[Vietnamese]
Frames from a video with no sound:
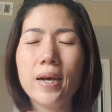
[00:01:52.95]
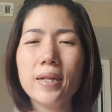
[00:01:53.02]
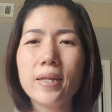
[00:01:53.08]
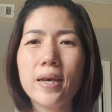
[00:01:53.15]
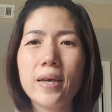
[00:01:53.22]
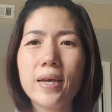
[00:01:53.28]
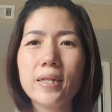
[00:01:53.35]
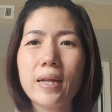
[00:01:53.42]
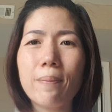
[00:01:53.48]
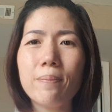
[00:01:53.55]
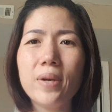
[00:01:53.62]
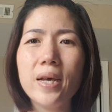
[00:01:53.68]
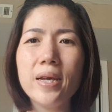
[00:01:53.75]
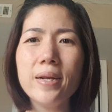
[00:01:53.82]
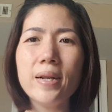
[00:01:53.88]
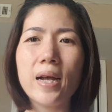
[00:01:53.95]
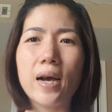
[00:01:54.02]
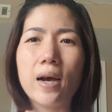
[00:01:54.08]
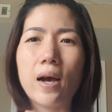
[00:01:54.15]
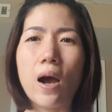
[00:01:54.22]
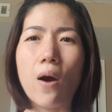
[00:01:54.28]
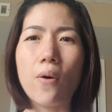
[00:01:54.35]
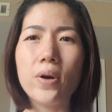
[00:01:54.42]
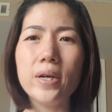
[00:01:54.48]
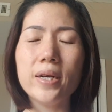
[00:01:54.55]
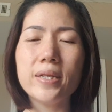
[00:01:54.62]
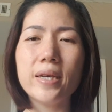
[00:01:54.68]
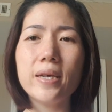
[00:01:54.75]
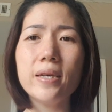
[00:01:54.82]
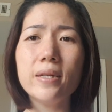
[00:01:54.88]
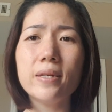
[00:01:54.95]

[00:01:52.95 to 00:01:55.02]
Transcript: thì cái tâm lý là hỏi là chỉ